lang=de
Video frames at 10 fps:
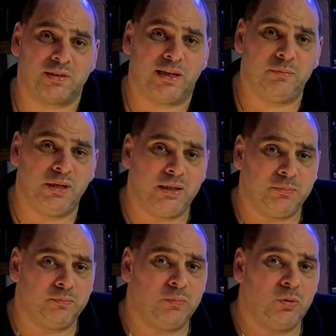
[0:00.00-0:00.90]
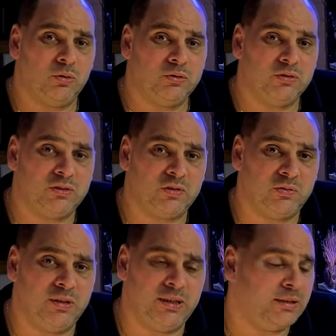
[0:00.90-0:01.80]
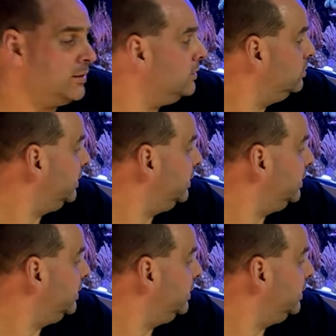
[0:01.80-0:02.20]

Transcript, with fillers: Dranbleiben und wir legen dann auch